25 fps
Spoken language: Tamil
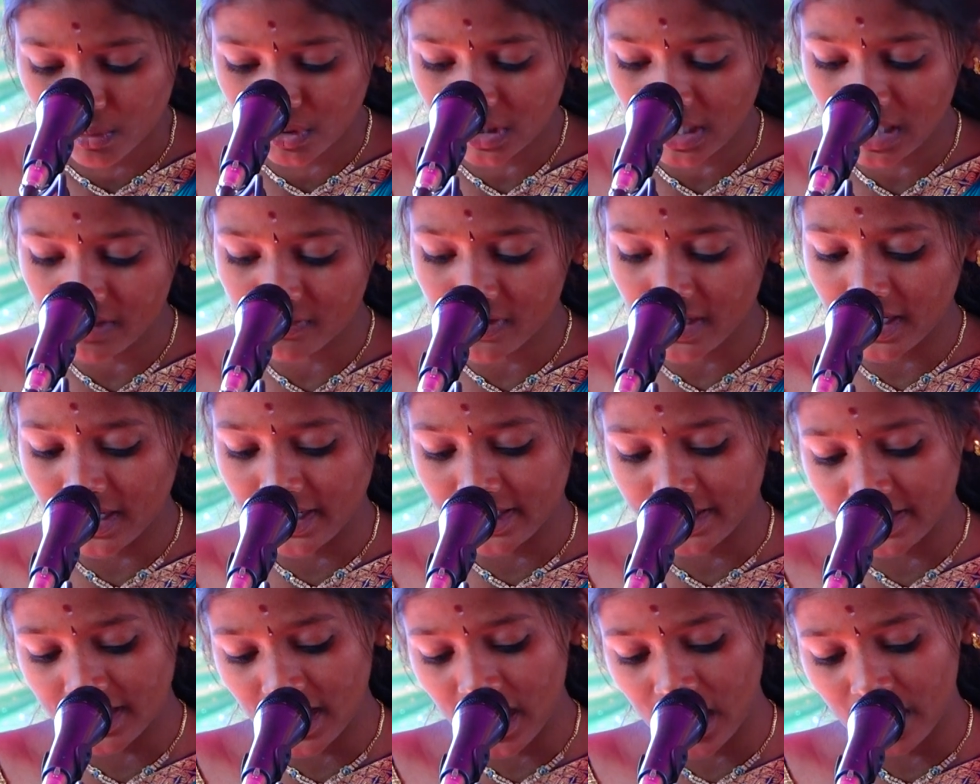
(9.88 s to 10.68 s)
முதல்வர்
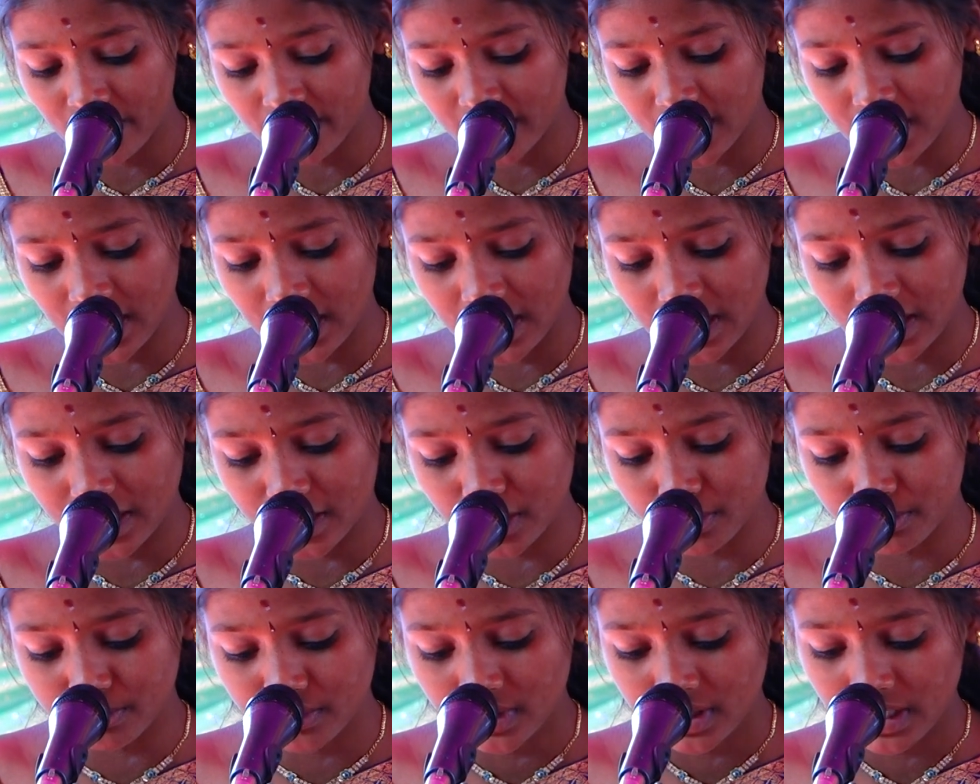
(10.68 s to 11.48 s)
ஐயா
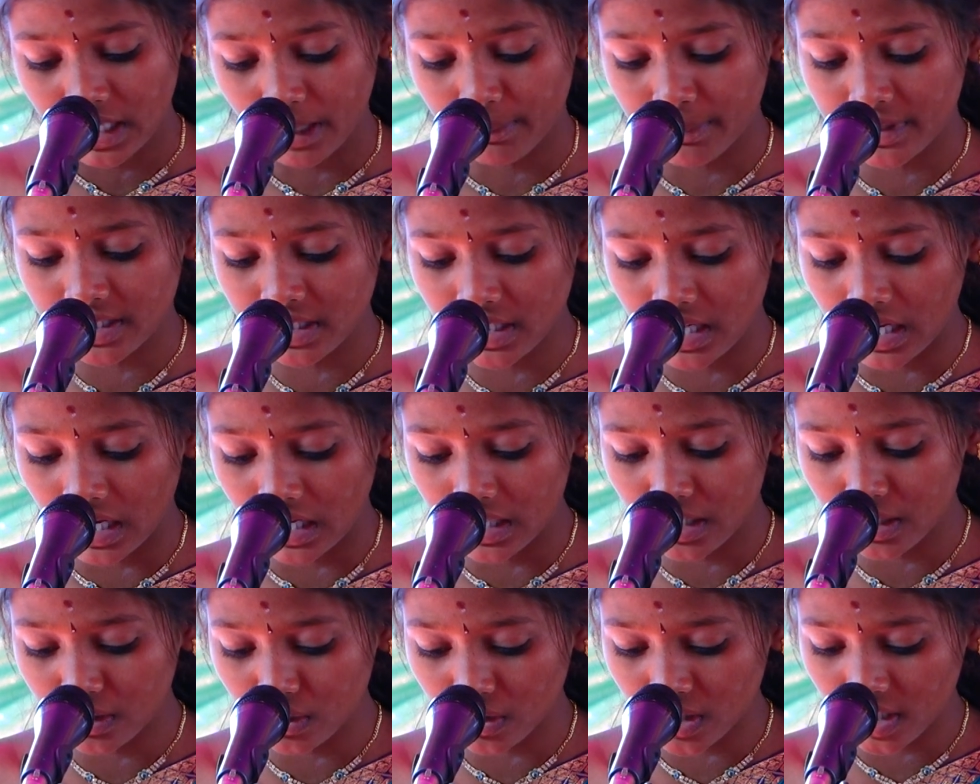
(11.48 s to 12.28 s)
அவர்களையும் நமது
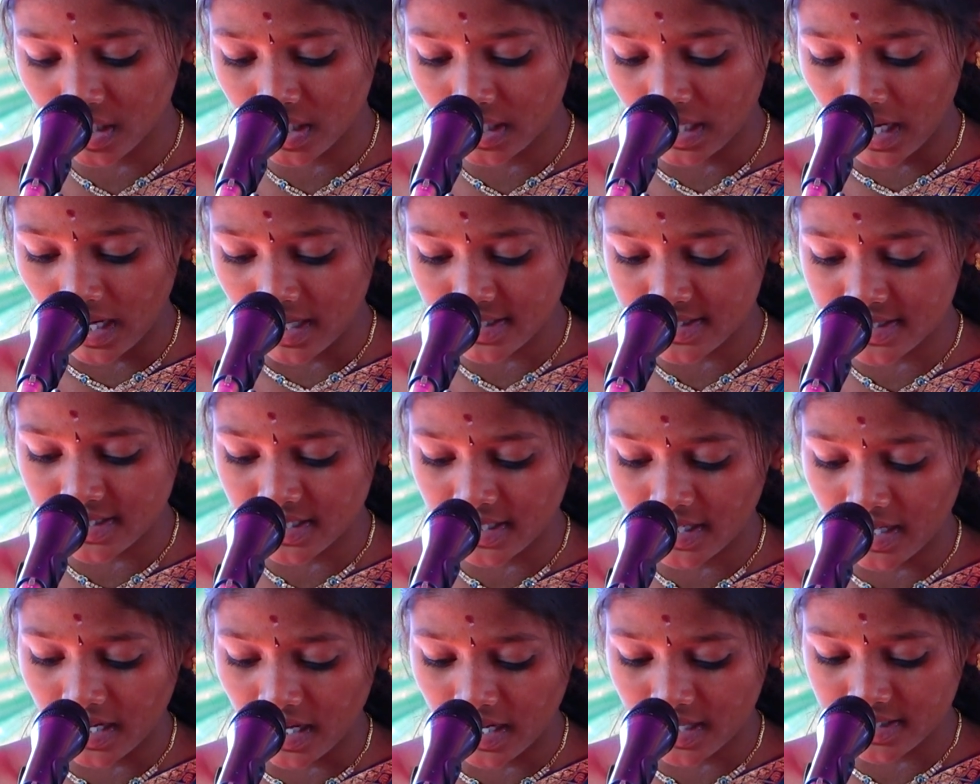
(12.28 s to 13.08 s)
கல்லூரியின்
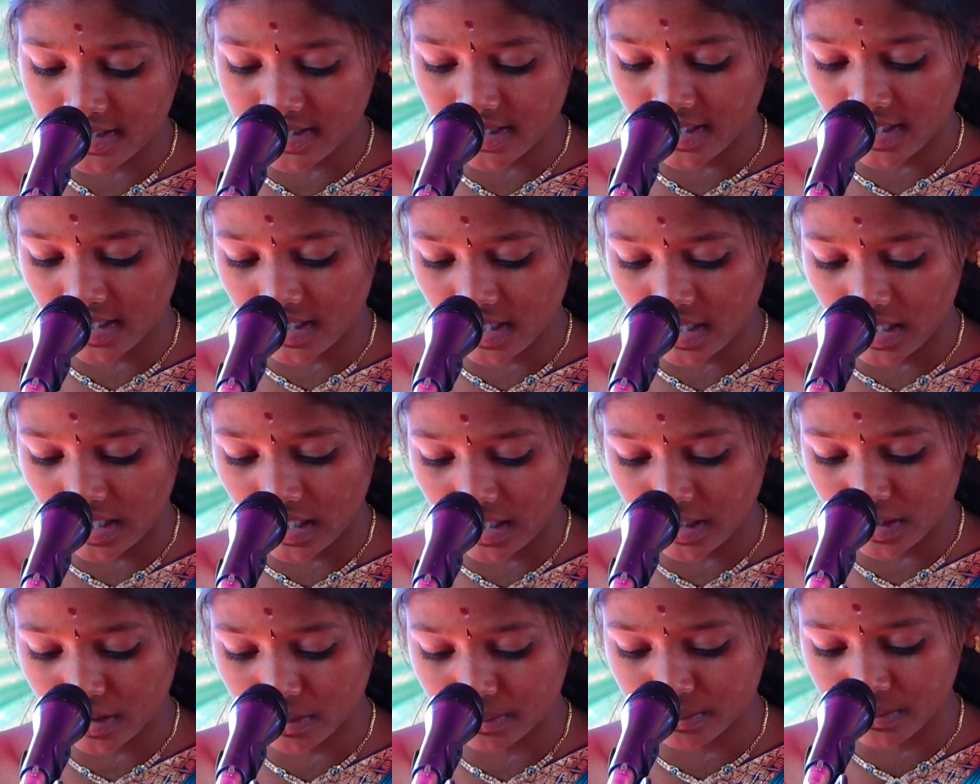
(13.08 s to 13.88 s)
ஆசிரிய
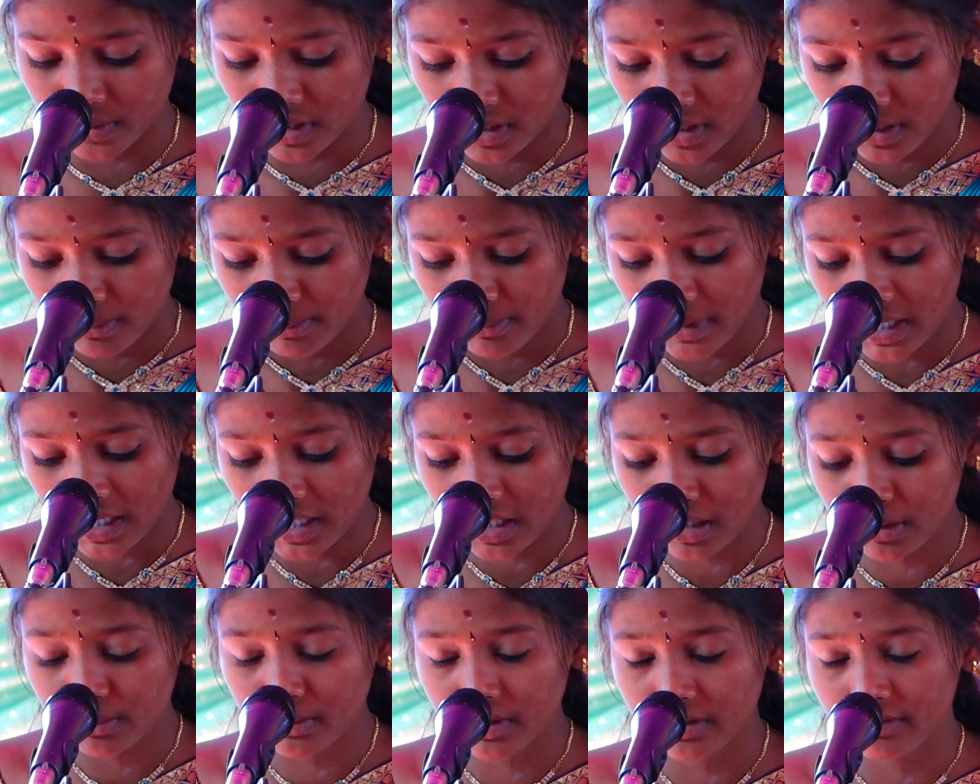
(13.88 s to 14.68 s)
ஆசிரியர்களையும்
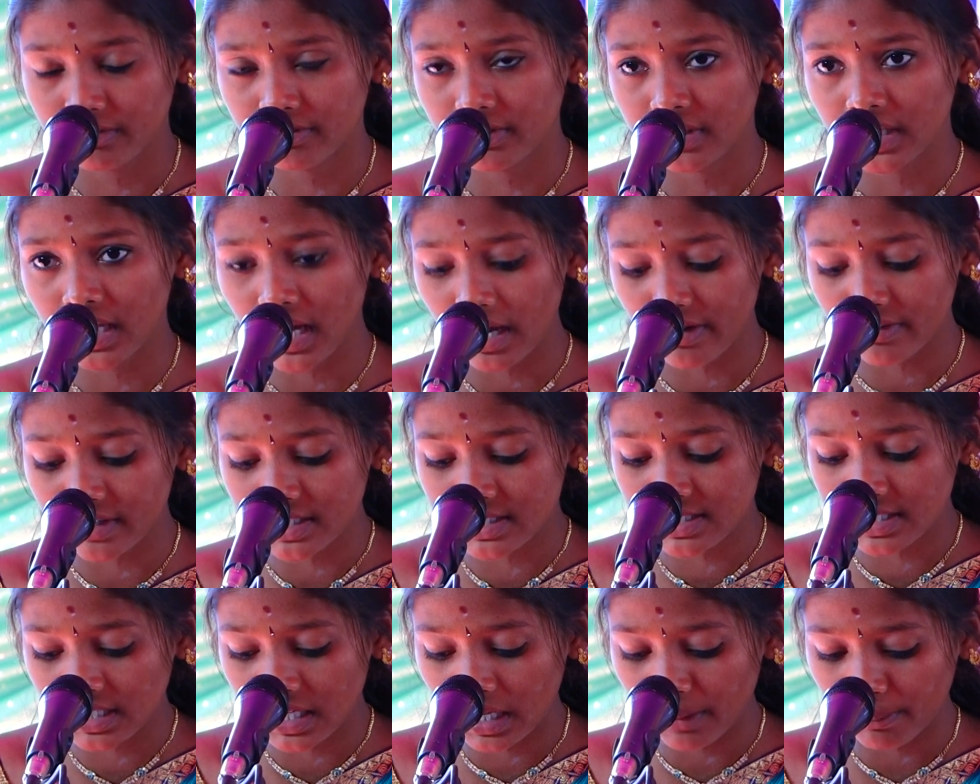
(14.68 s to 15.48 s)
மேலும்
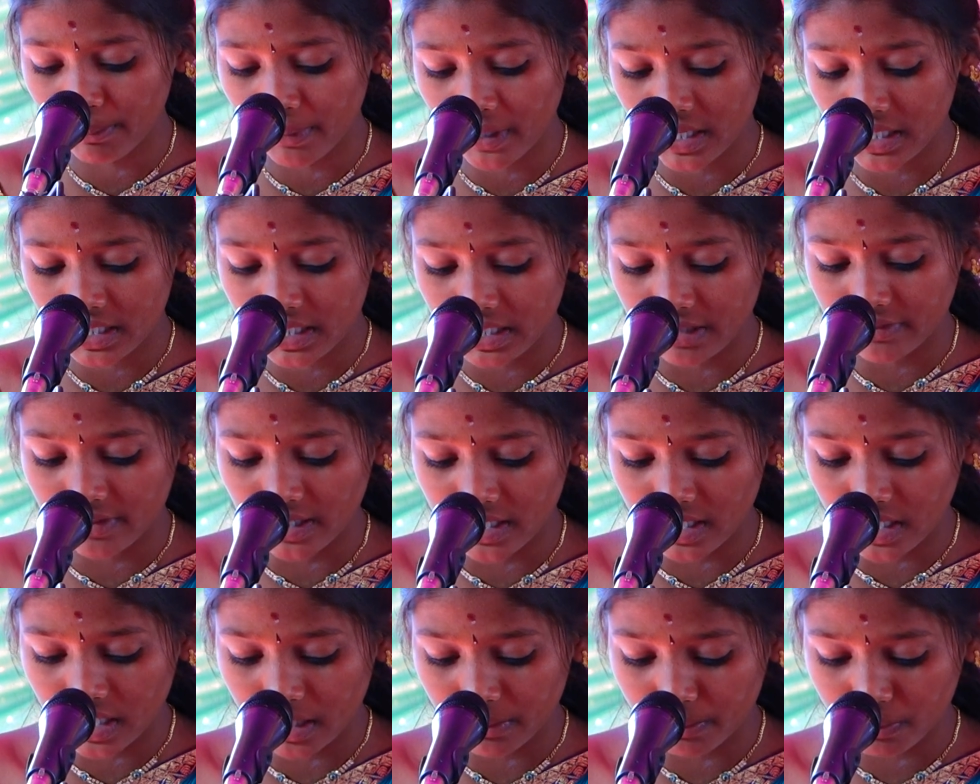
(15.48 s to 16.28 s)
இவ்விழாவை சிறப்பேற்ற
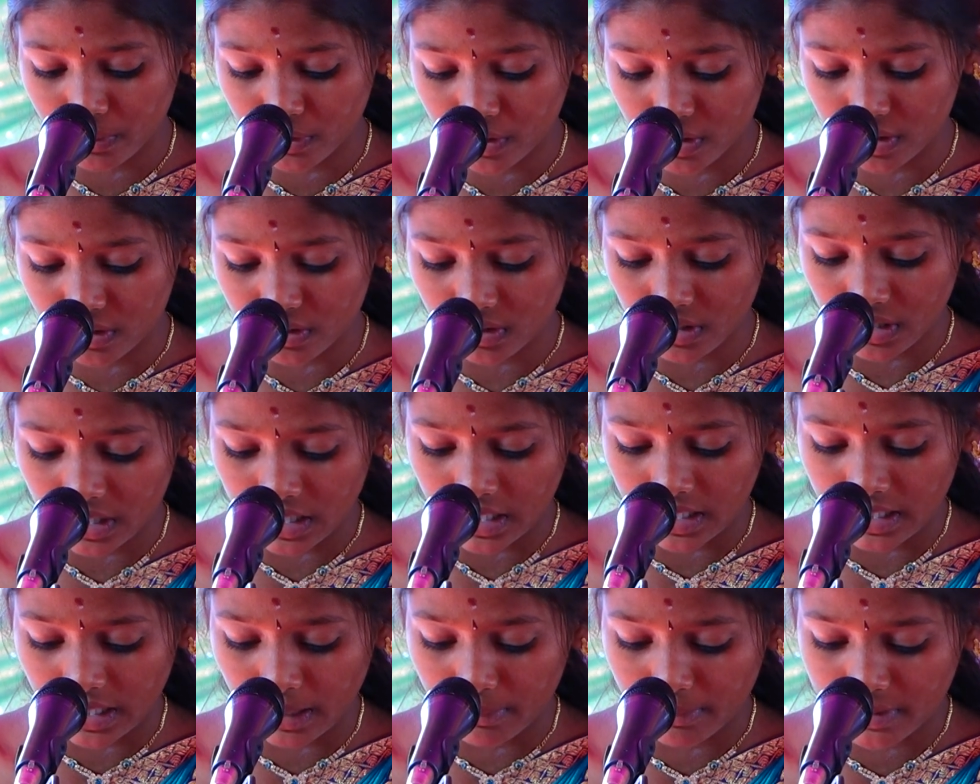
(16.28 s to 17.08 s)
வருகை
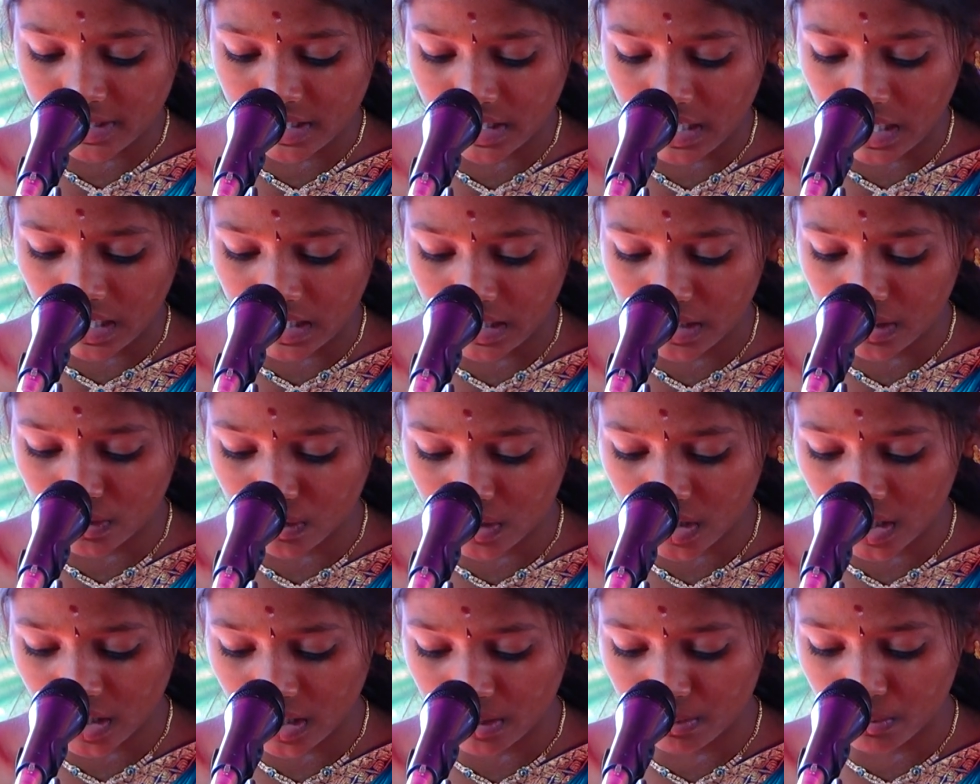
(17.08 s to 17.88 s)
புரிந்துள்ள நமது
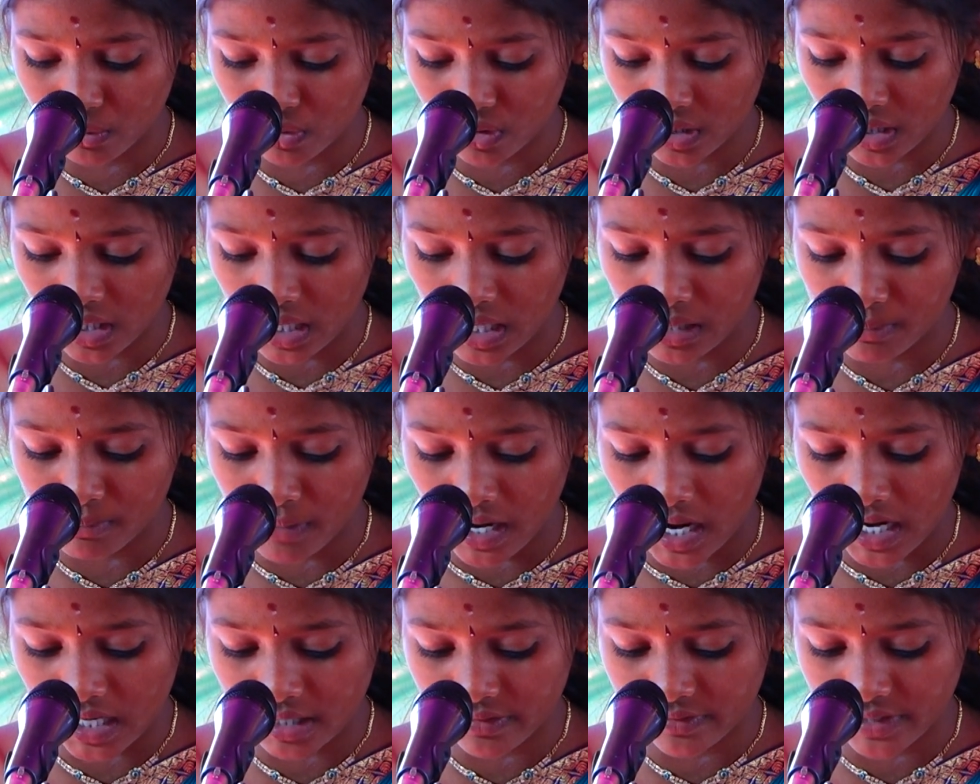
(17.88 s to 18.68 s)
கல்லூரியின் முன்னாள்
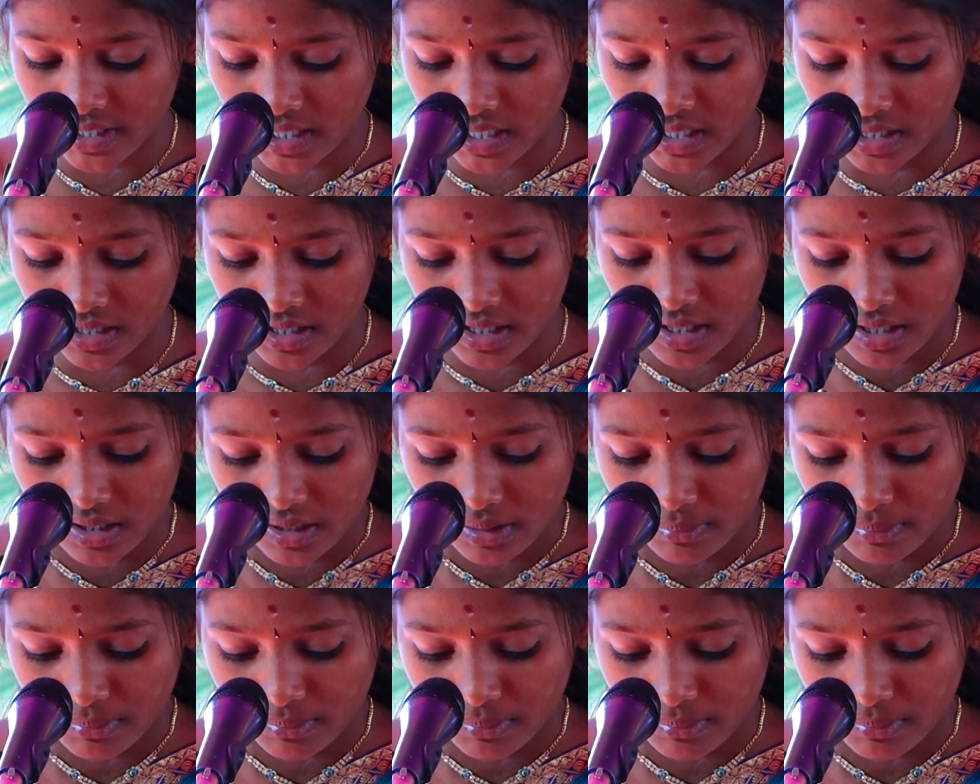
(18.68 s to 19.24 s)
மாணவர்கள்